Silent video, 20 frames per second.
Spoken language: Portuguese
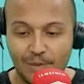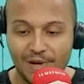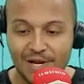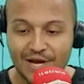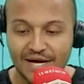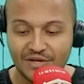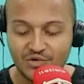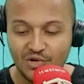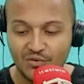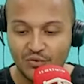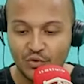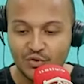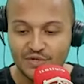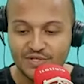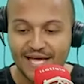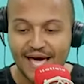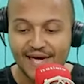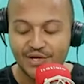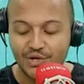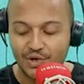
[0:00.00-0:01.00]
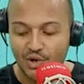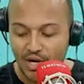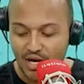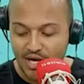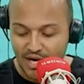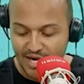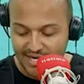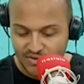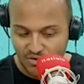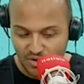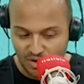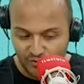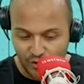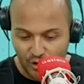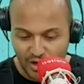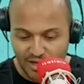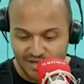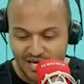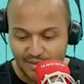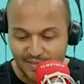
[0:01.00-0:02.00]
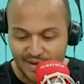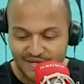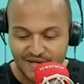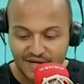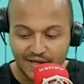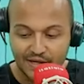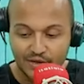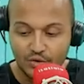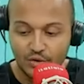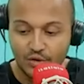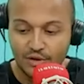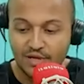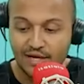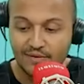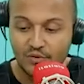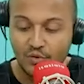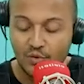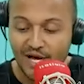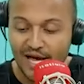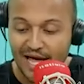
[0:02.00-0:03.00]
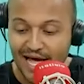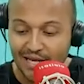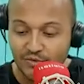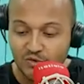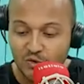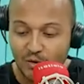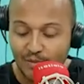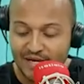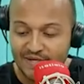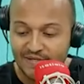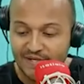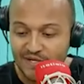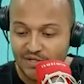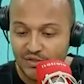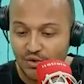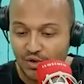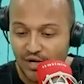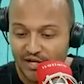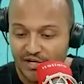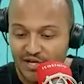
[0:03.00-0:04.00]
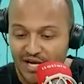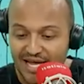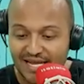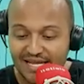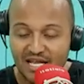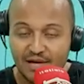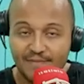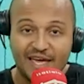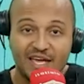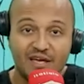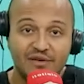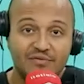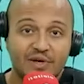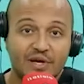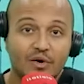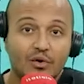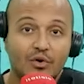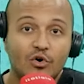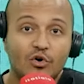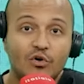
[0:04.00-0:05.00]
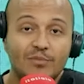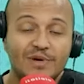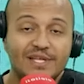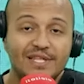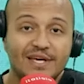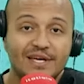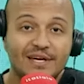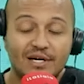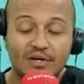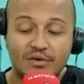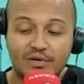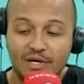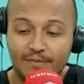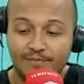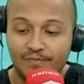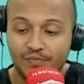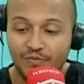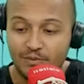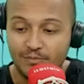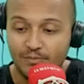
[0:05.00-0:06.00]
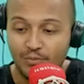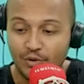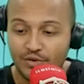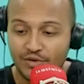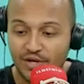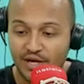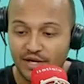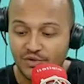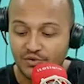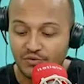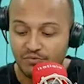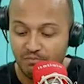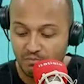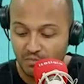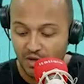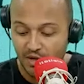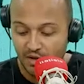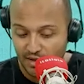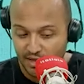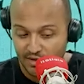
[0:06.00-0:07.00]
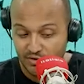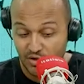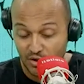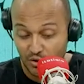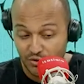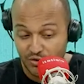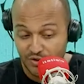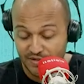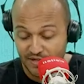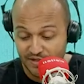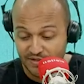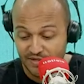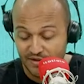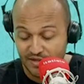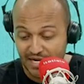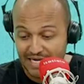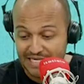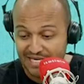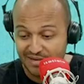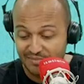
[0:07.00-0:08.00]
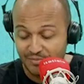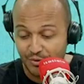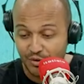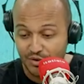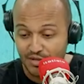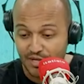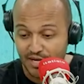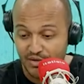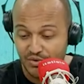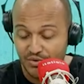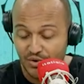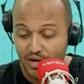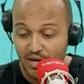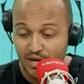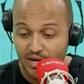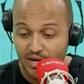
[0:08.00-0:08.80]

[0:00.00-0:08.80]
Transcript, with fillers: aplicativo, no site, às 9 horas, a mesa redonda do Galo. Sobre essa história de Arena MRV ou Mineirão, né? Importante. A sua notícia que você traz é importante,